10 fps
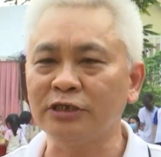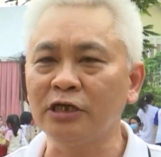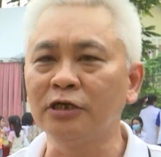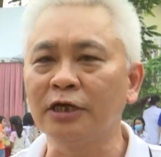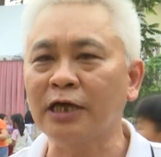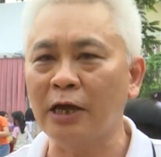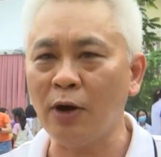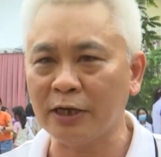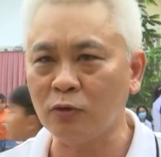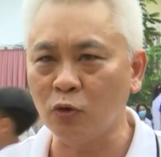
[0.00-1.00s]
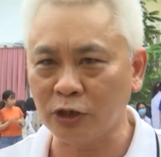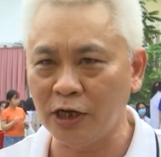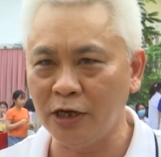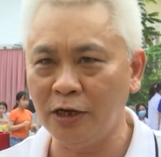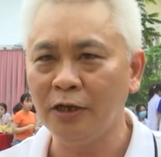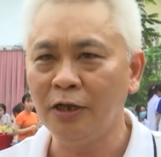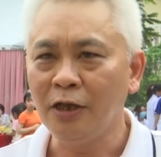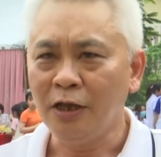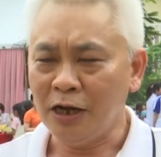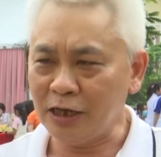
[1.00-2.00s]
sẽ xây dựng cái kế hoạch cụ thể,
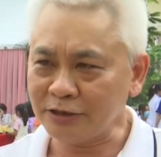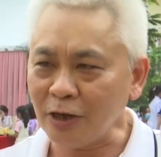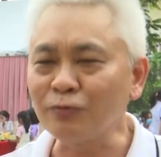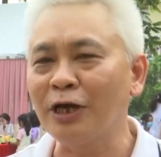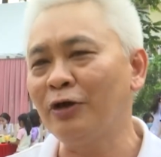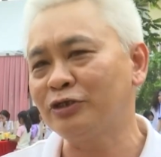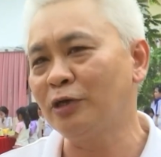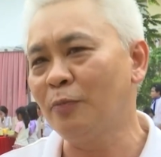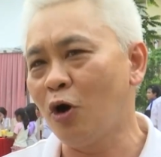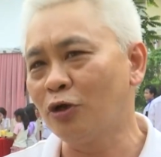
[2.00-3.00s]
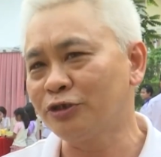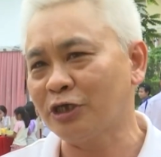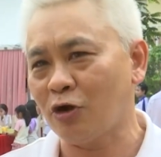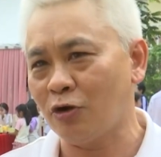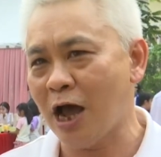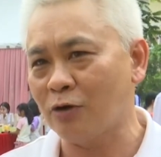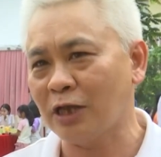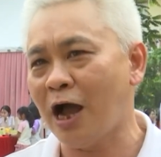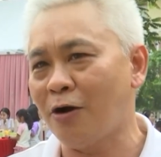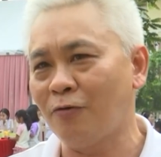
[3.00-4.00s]
là trong kế hoạch chuyên môn sẽ có đào
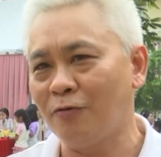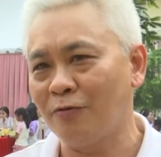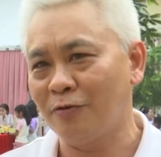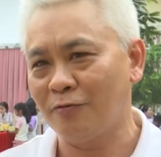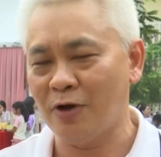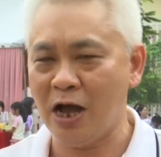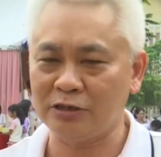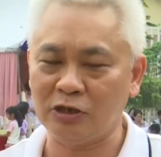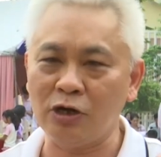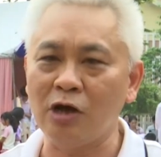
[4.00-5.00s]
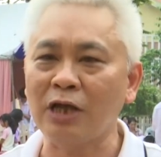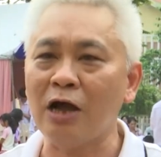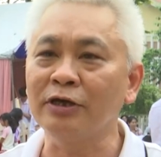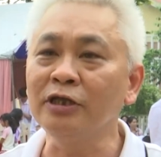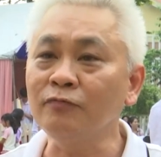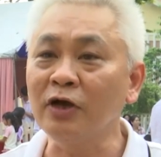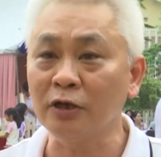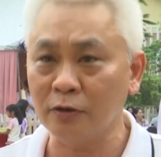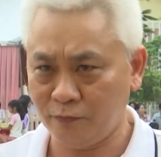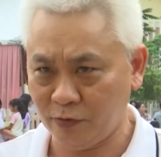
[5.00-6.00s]
tạo và sẽ có đào tạo kiến thức
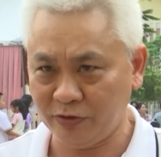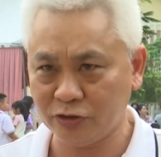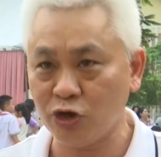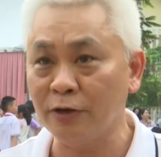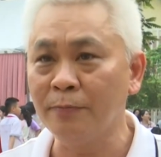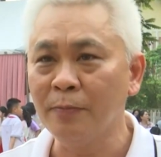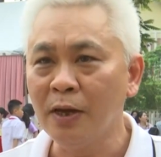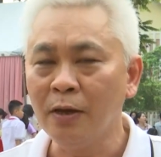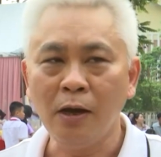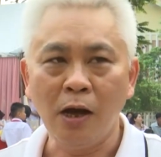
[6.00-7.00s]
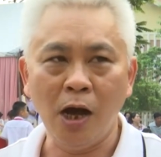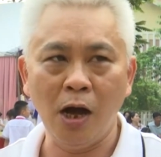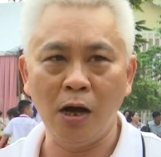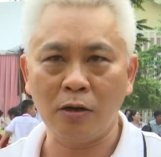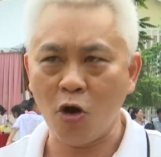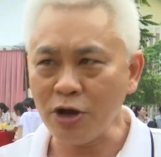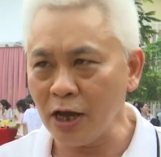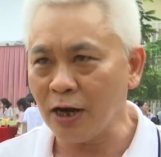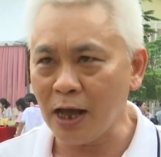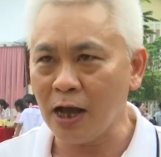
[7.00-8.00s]
về STEAM. Có
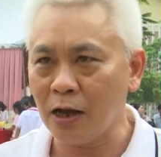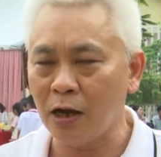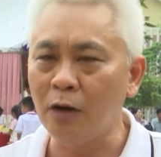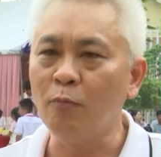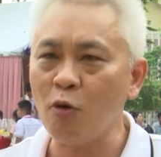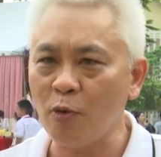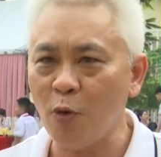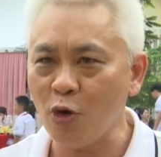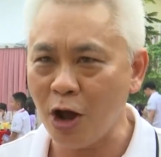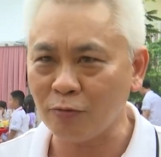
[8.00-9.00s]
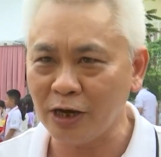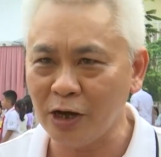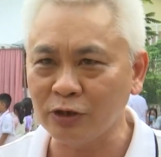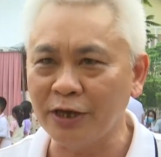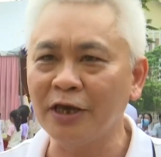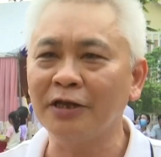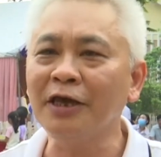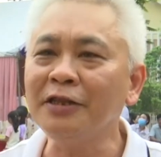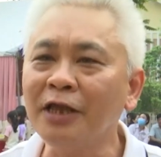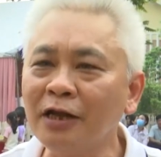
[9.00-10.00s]
nghĩa là ở mỗi một môn học đều thể hiện
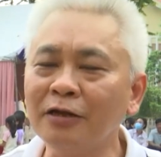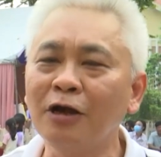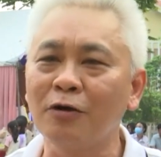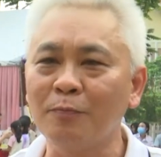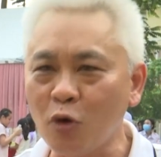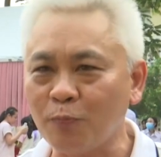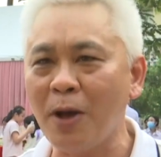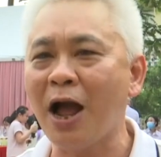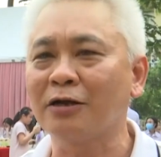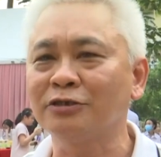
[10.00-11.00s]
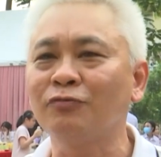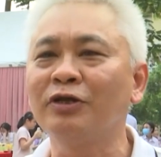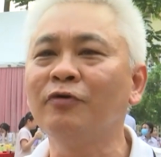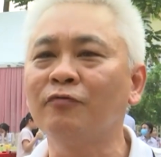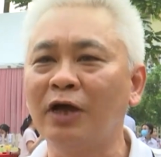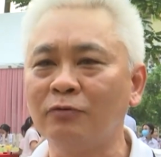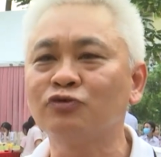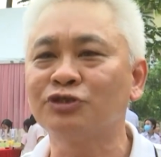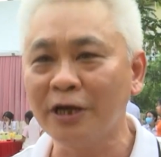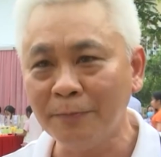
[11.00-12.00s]
ít nhất được một mảng trong lĩnh vực về áp
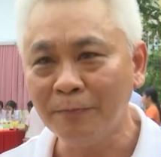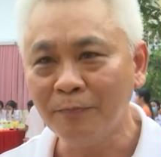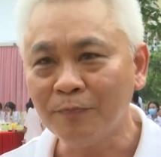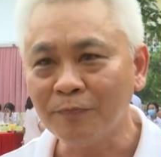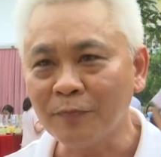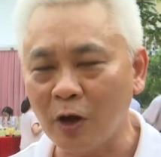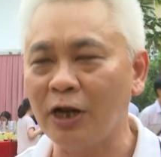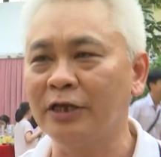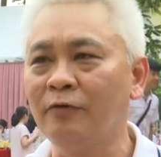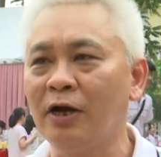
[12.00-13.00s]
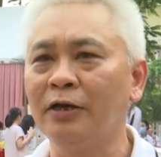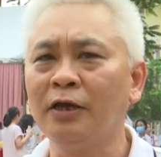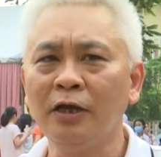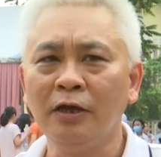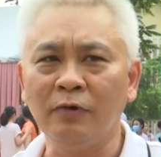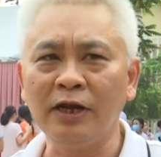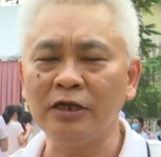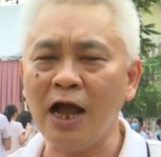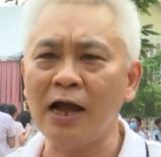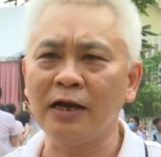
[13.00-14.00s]
dụng STEAM. Đó là như vậy. Vấn
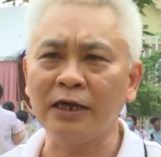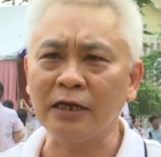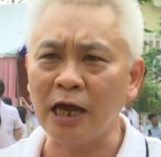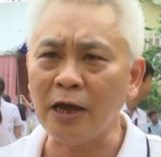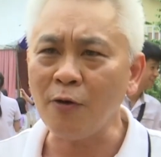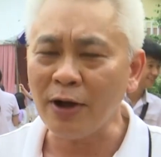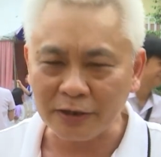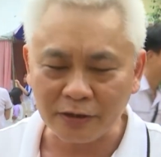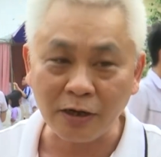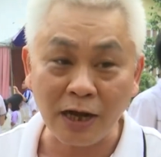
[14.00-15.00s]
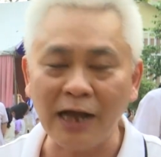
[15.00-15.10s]
đề thứ hai là cái kế hoạch thực